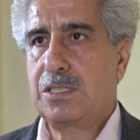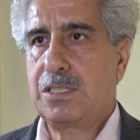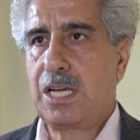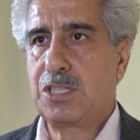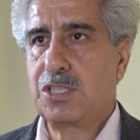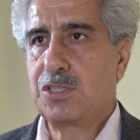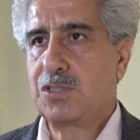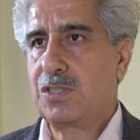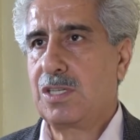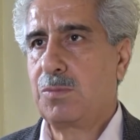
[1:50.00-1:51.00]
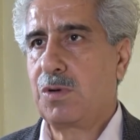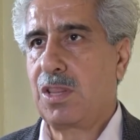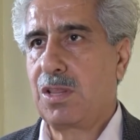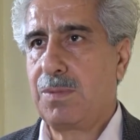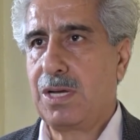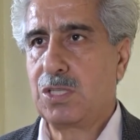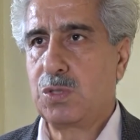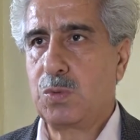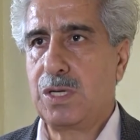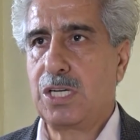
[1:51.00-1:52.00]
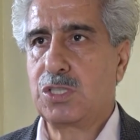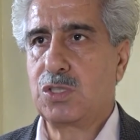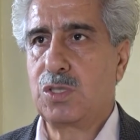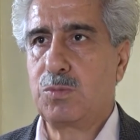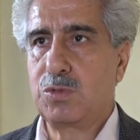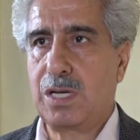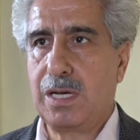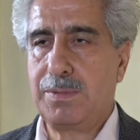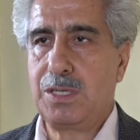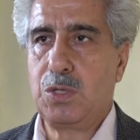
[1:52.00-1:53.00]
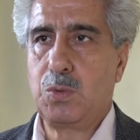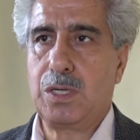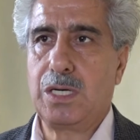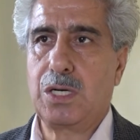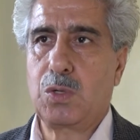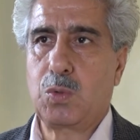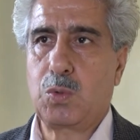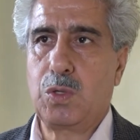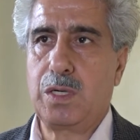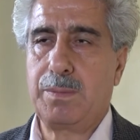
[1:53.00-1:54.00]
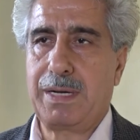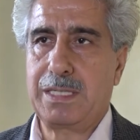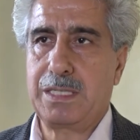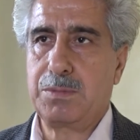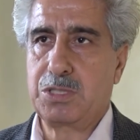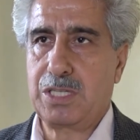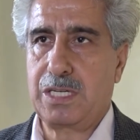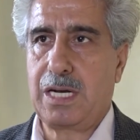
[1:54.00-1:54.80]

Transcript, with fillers: تعجز المنظمات ويعجز المتابع وكل المعنيين بالشأن